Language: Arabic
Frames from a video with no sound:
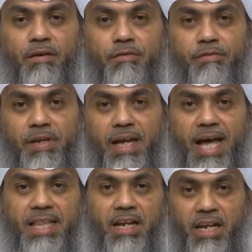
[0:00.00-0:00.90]
في
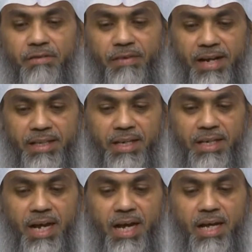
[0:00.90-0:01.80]
هذا الحلف أيضا
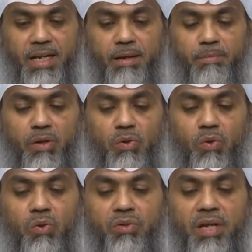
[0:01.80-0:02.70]
كان
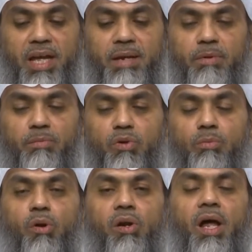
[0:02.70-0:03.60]
بنو تيم بن
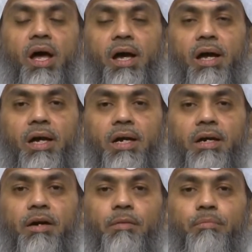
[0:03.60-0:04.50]
مره
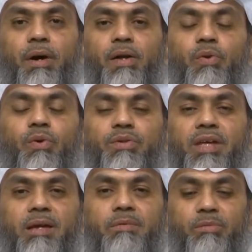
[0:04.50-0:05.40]
بنو
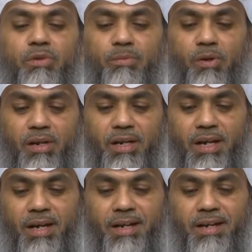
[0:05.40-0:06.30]
تيم بن
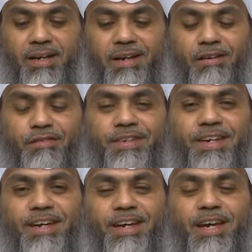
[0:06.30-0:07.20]
مرة
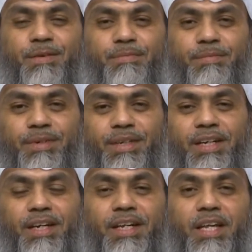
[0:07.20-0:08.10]
فيهم
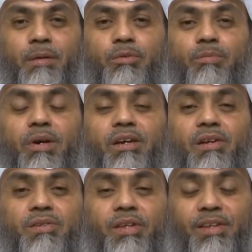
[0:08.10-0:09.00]
أبو بكر
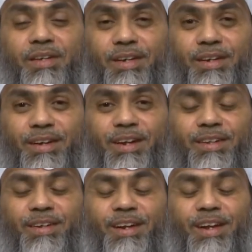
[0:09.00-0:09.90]
الصديق
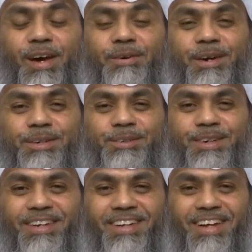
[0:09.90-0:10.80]
رضي الله عنه
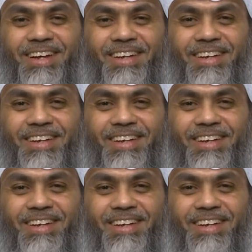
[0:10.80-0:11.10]
وأرضاه